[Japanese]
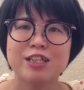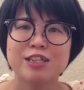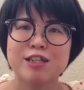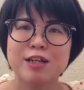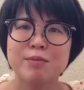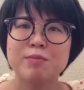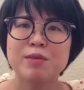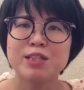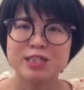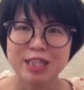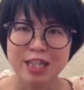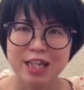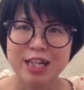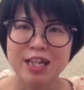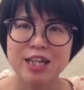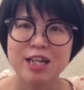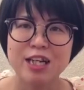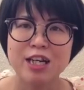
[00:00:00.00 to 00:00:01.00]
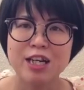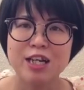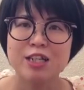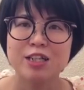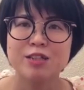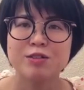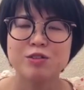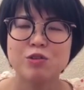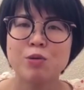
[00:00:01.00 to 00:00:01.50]
頑張って
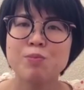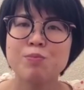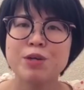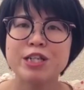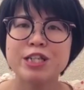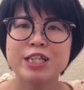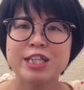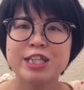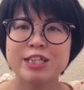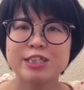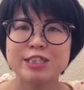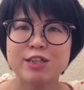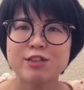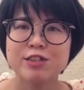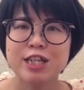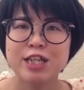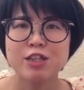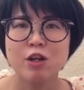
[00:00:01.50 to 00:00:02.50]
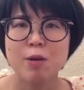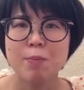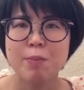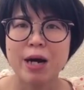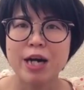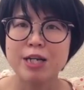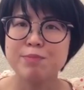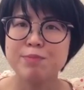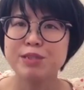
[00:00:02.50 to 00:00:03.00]
ドンペリ入れちゃう系の
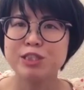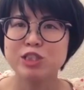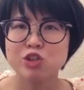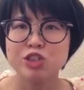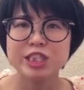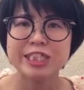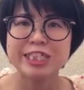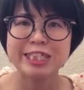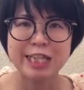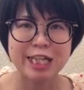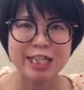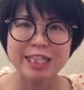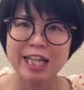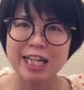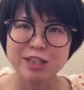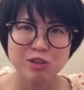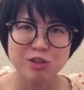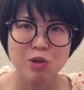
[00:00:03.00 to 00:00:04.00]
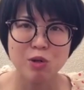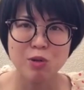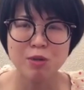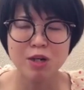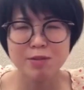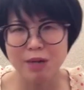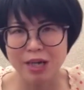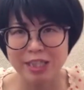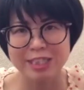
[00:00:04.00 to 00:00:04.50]
パリピ女子になりたいと
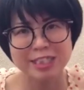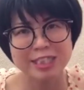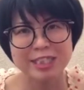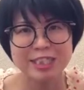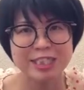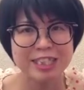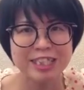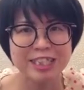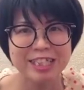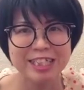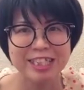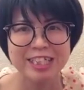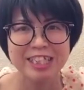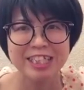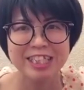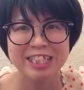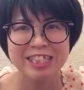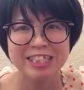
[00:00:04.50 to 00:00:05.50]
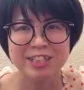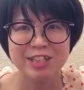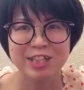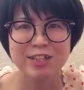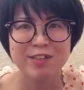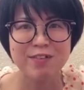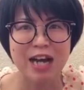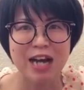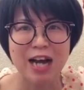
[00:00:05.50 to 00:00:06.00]
思います。そ
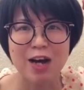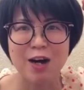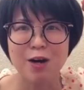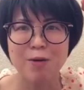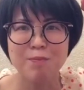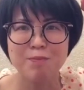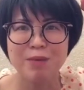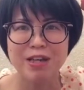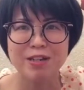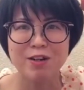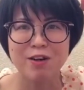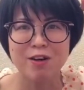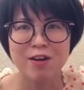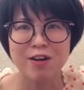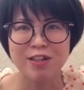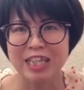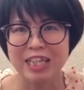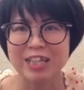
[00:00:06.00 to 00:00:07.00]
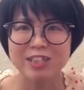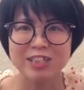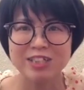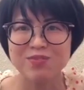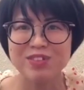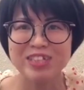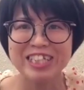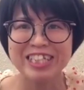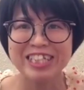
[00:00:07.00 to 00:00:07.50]
れでは本編をお楽
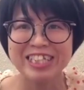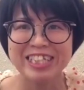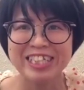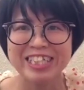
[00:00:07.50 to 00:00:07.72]
しみに。